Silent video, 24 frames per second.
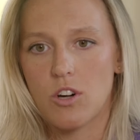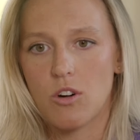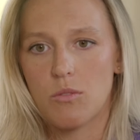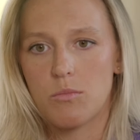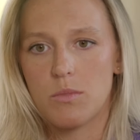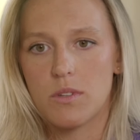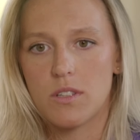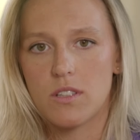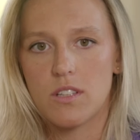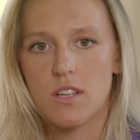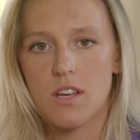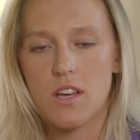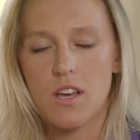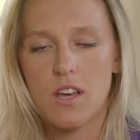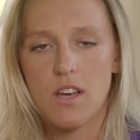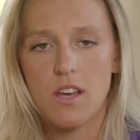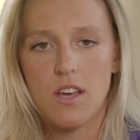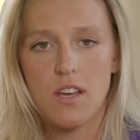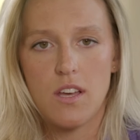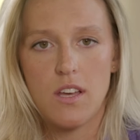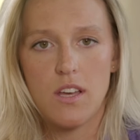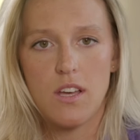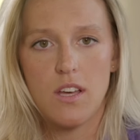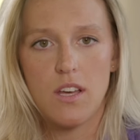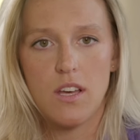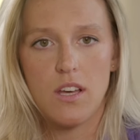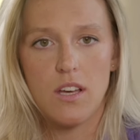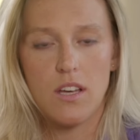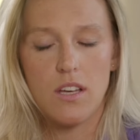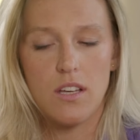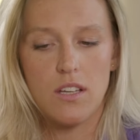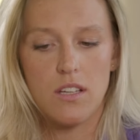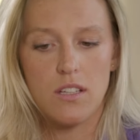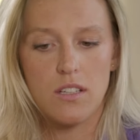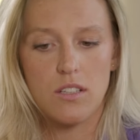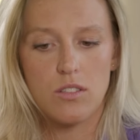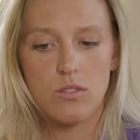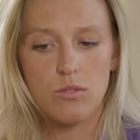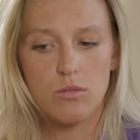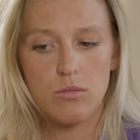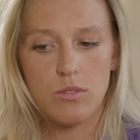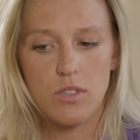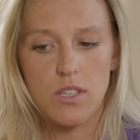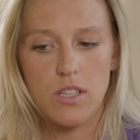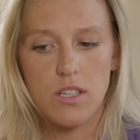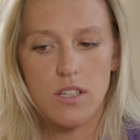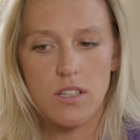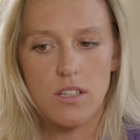kobiet, e,
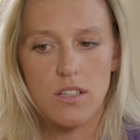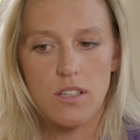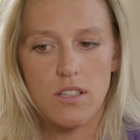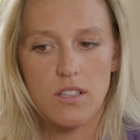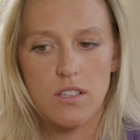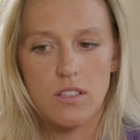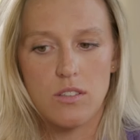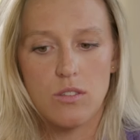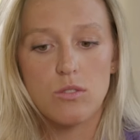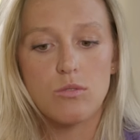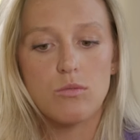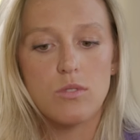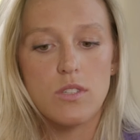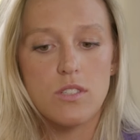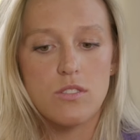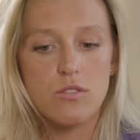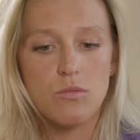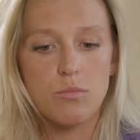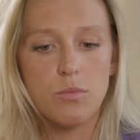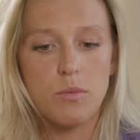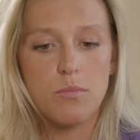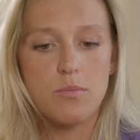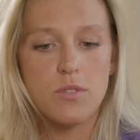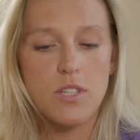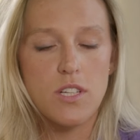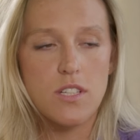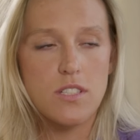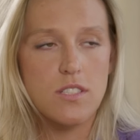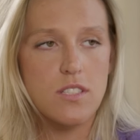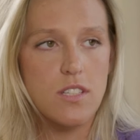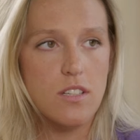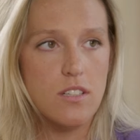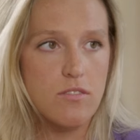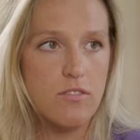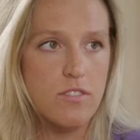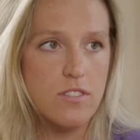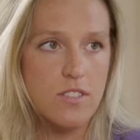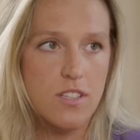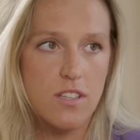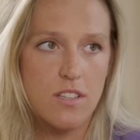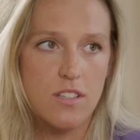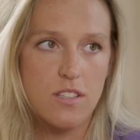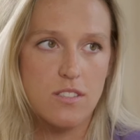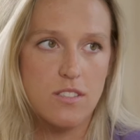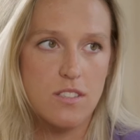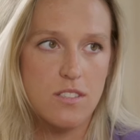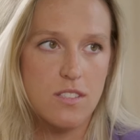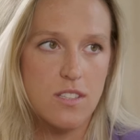które, no, które są po przejściach
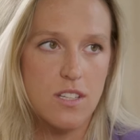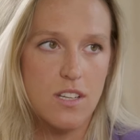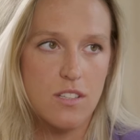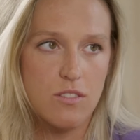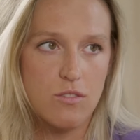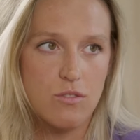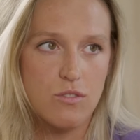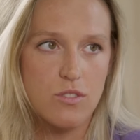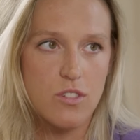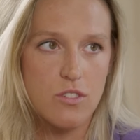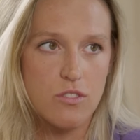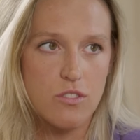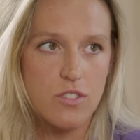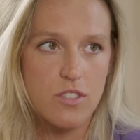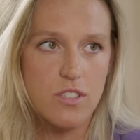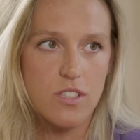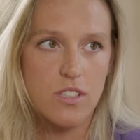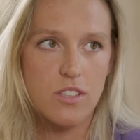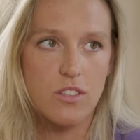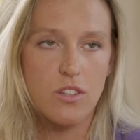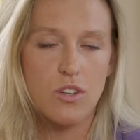związanych ze stratą ciąży.